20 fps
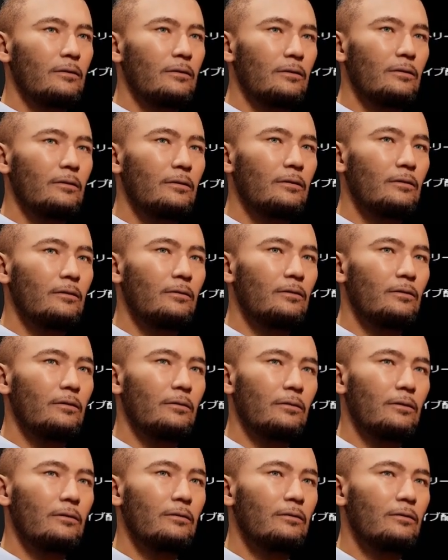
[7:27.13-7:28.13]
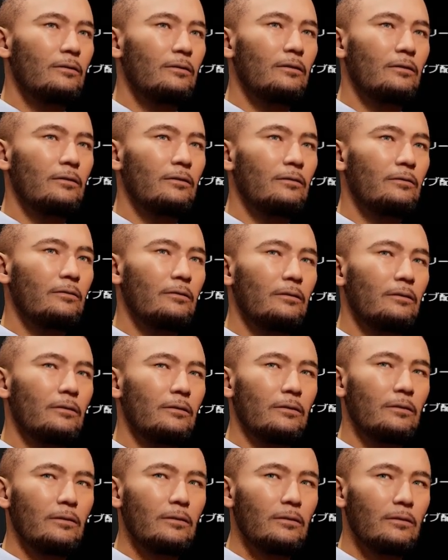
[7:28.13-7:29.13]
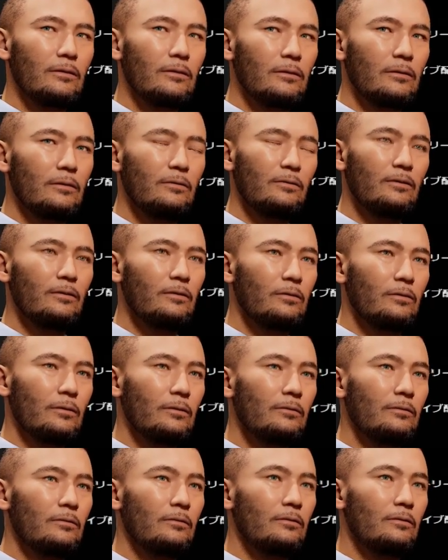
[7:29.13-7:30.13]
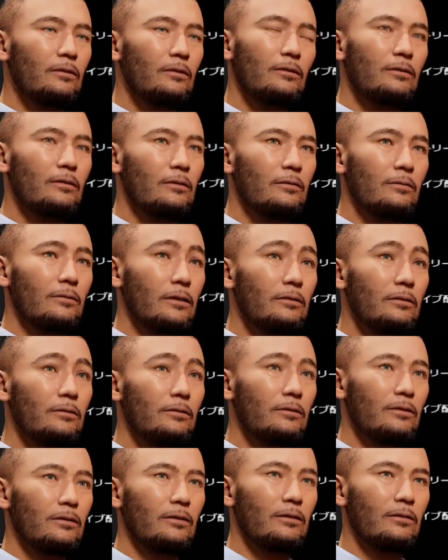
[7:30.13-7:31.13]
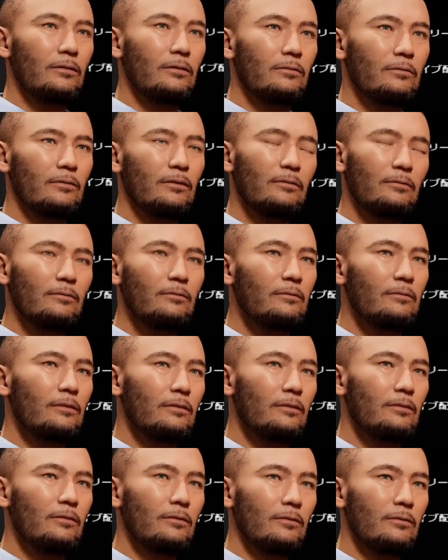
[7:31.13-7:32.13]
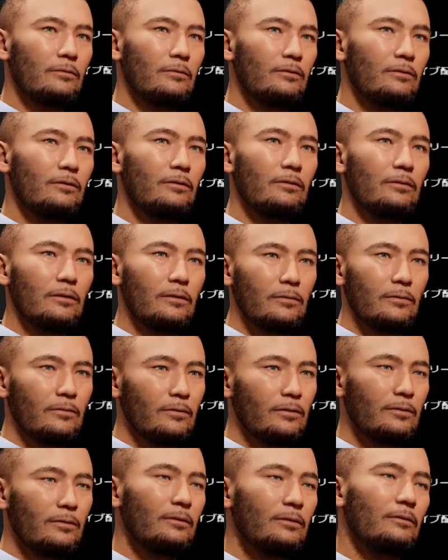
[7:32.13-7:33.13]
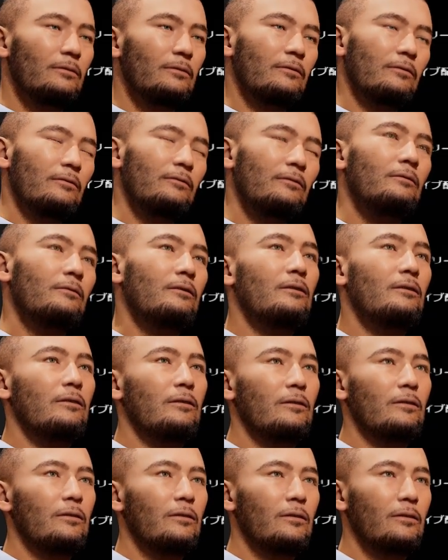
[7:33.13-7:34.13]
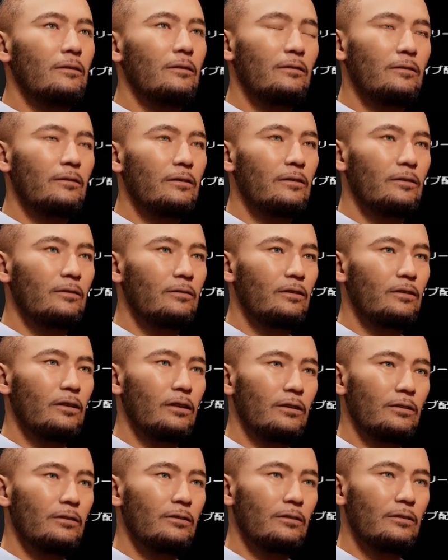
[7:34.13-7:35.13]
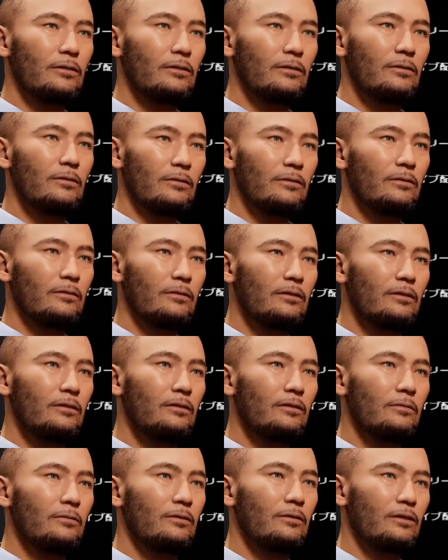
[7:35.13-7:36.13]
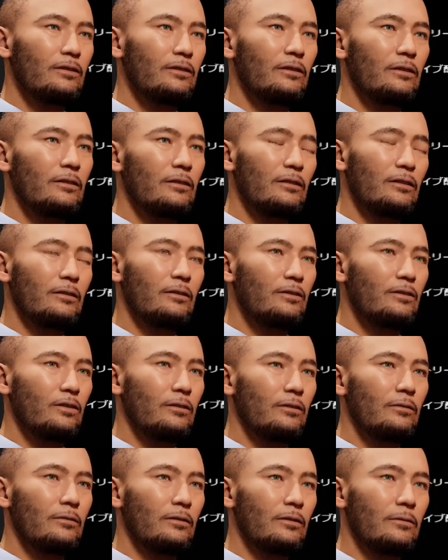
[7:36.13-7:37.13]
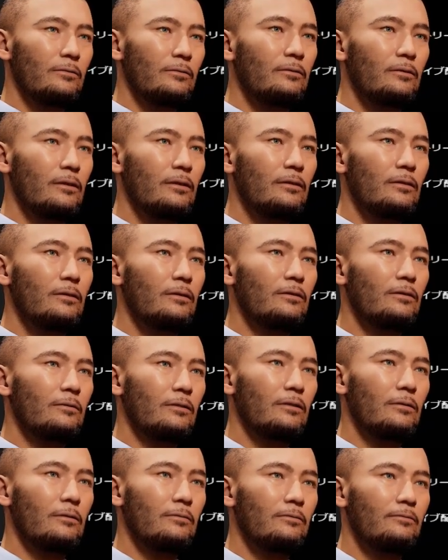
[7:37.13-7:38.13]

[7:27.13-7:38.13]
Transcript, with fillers: えー、この画面自体ですね、えー、他のパソコンから エヌディーアイ 経由で、えー、ここに移しております。で、ちょっと配信にはですね、ちょっと時間がかかりそうなので、あらかじめ、